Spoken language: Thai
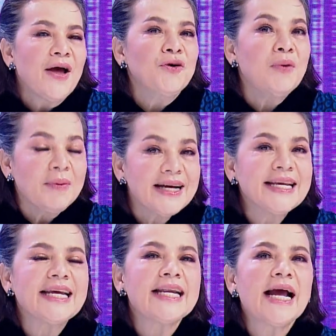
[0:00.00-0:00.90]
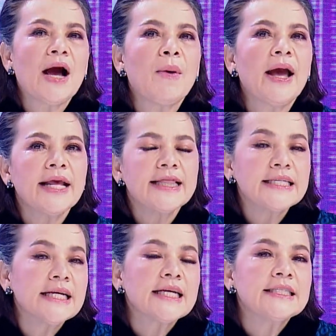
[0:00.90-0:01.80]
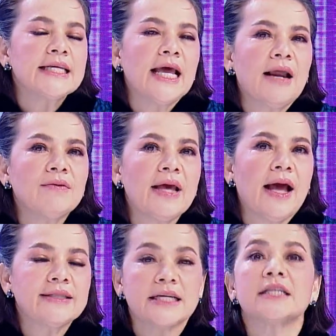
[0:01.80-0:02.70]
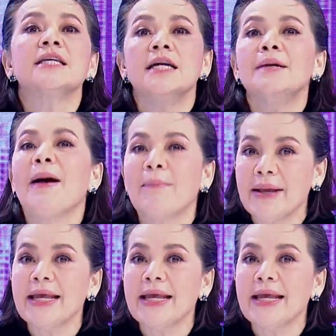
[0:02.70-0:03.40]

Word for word: นุ่มเคยคิดนะคะว่าเอ๊ะถ้าฉันเกษียณแล้วเนี่ยจะจะถึงหรือเปล่า